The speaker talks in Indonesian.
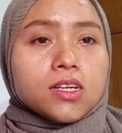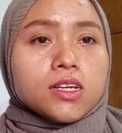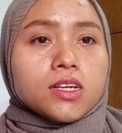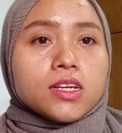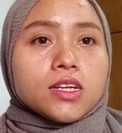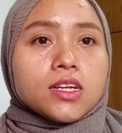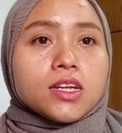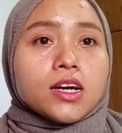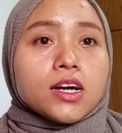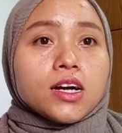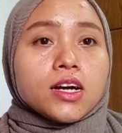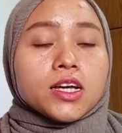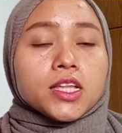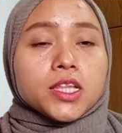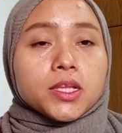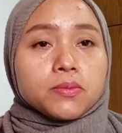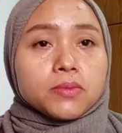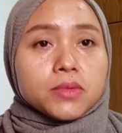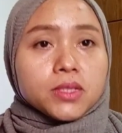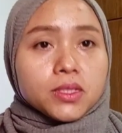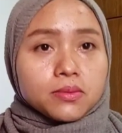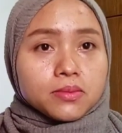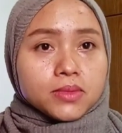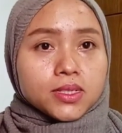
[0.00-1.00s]
Nah,
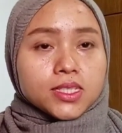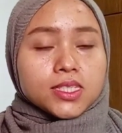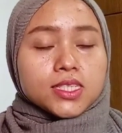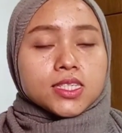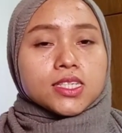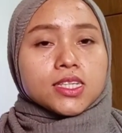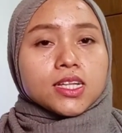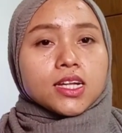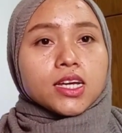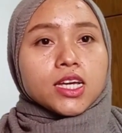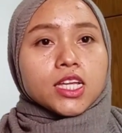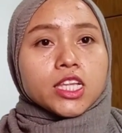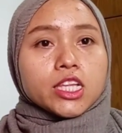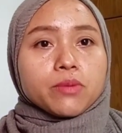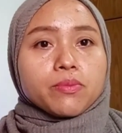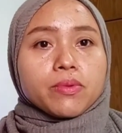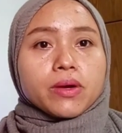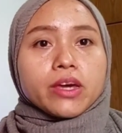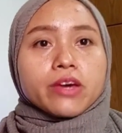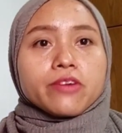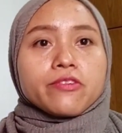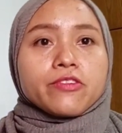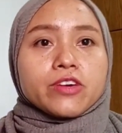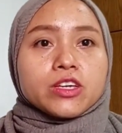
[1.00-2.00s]
teman-teman, setelah kita
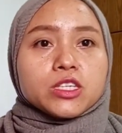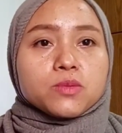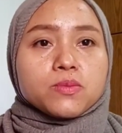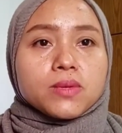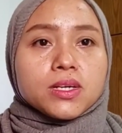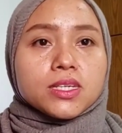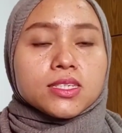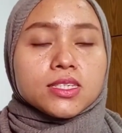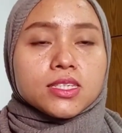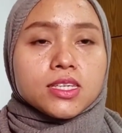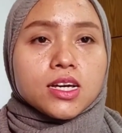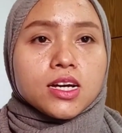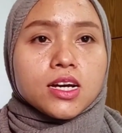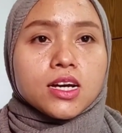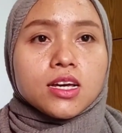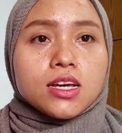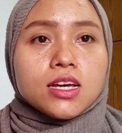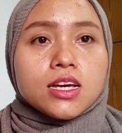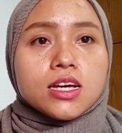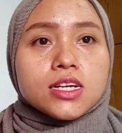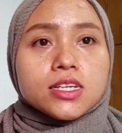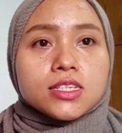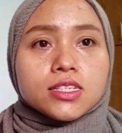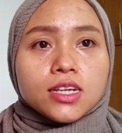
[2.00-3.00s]
pakai face masknya,
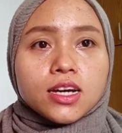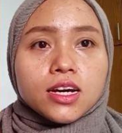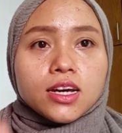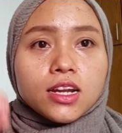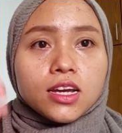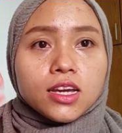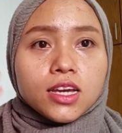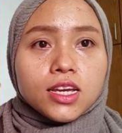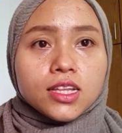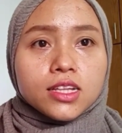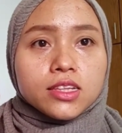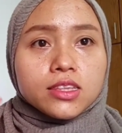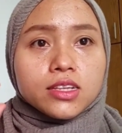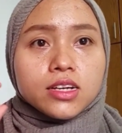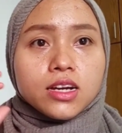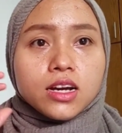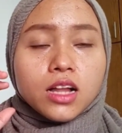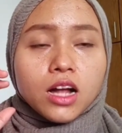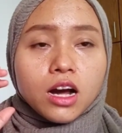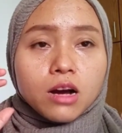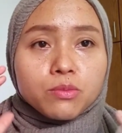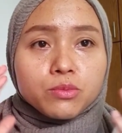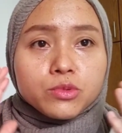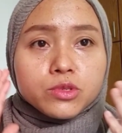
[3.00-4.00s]
sekarang kita tinggal
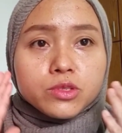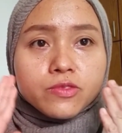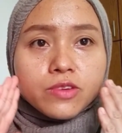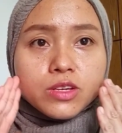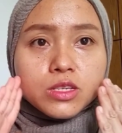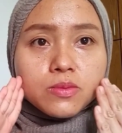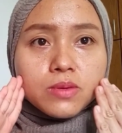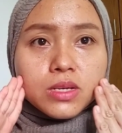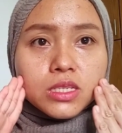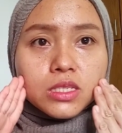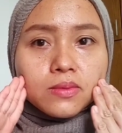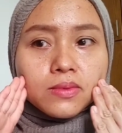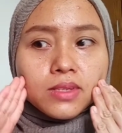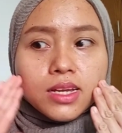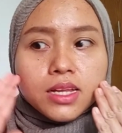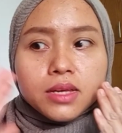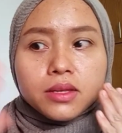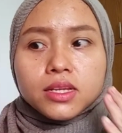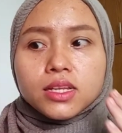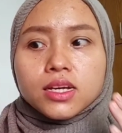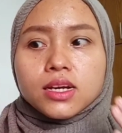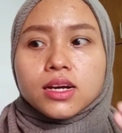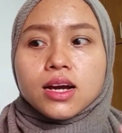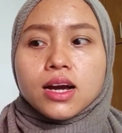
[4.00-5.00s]
hapus face mask ini
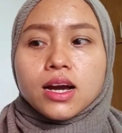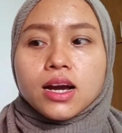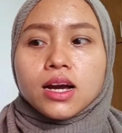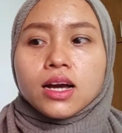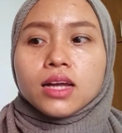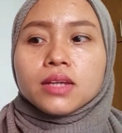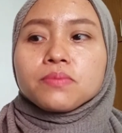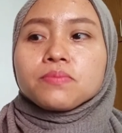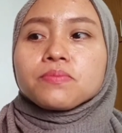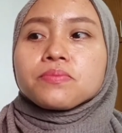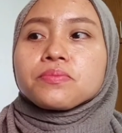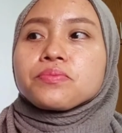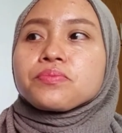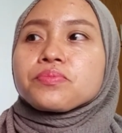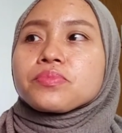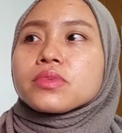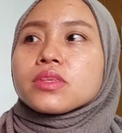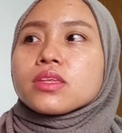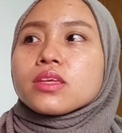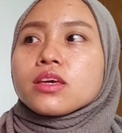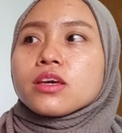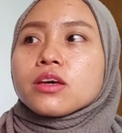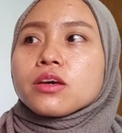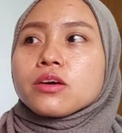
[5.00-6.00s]
dengan
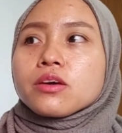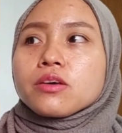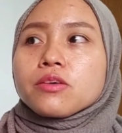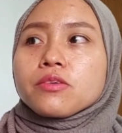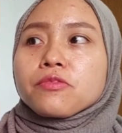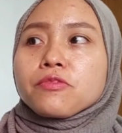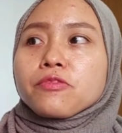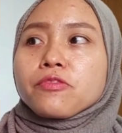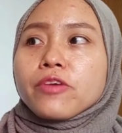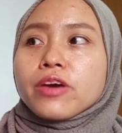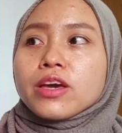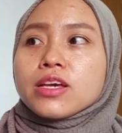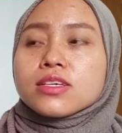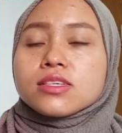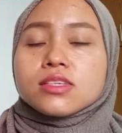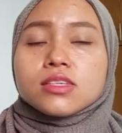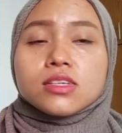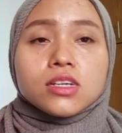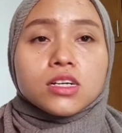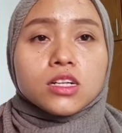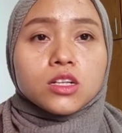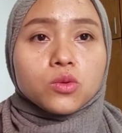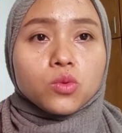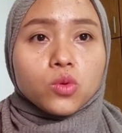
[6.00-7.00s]

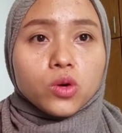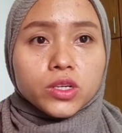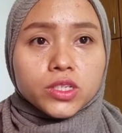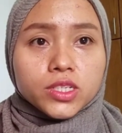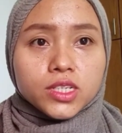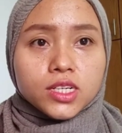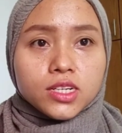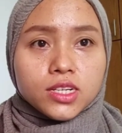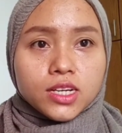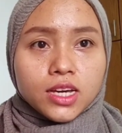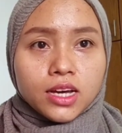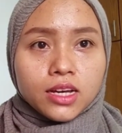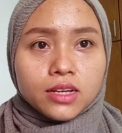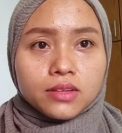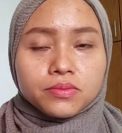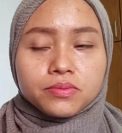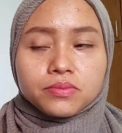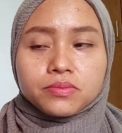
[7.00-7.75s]
facial waternya.